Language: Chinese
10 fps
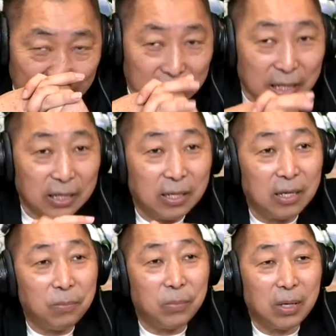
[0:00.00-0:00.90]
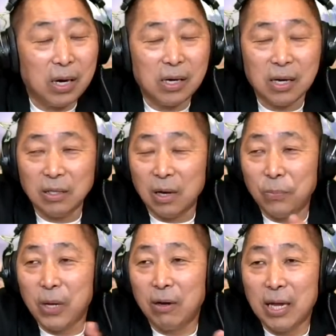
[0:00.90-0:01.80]
一些的很呃很很
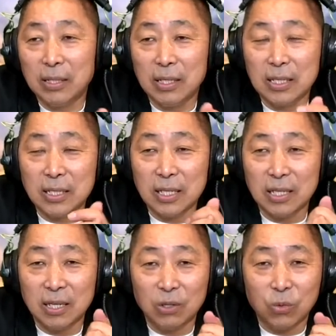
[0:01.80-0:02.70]
漂亮的这些的